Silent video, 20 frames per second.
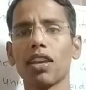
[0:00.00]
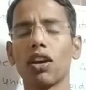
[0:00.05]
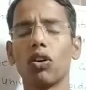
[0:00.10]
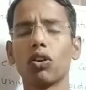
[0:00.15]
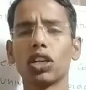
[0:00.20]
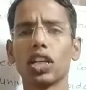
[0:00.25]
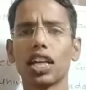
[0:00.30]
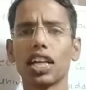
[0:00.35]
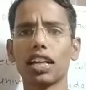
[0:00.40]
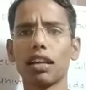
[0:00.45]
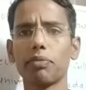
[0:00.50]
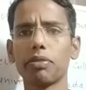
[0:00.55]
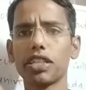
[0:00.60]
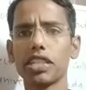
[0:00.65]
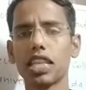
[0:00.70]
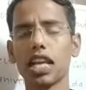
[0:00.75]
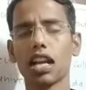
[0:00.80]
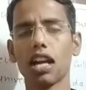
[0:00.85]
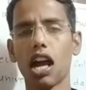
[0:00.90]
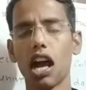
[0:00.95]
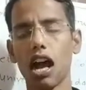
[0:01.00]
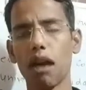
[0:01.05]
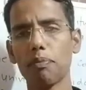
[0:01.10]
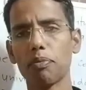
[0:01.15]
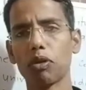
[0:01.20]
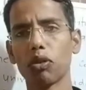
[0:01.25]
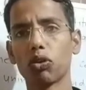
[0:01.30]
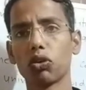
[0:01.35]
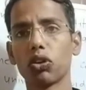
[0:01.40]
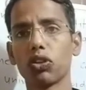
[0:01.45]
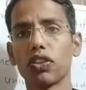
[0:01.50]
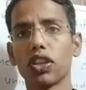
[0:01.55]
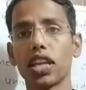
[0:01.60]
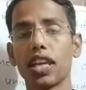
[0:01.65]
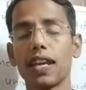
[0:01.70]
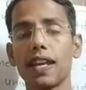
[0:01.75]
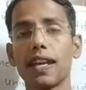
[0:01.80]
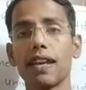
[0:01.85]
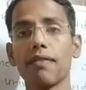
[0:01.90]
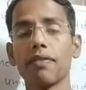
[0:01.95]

और अगर अभी तक आप लोगों ने